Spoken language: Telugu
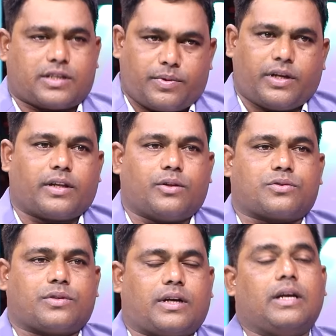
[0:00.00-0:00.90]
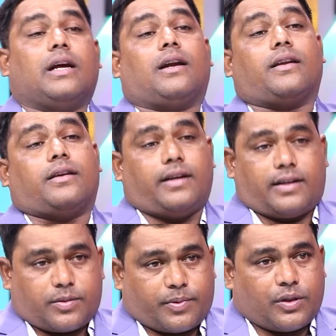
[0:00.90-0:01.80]
హెచ్ఎండిఏ కింద వస్తుందా లేదా
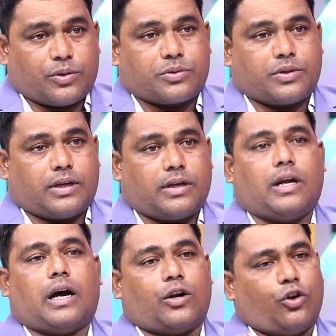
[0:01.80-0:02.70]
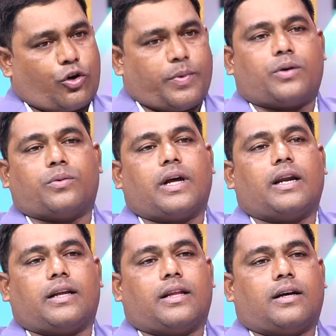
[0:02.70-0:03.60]
డిటీసీపీ కింద వస్తుందా ఆ డాక్యుమెంట్ ఉందా
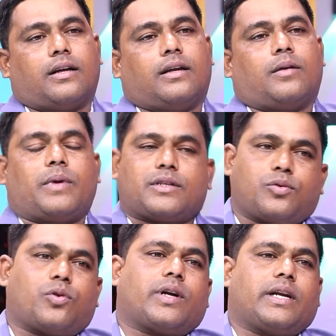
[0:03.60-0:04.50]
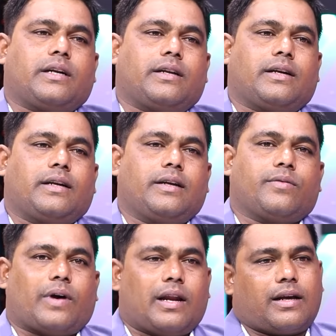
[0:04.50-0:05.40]
లేదా ప్లస్ ఇంకొకటి ఏంటి అంటే
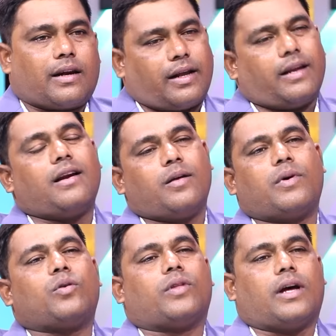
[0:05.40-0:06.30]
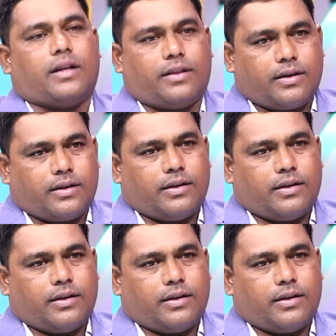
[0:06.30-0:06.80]
వాళ్ళకి రేరా నెంబర్ ఉందా లేదా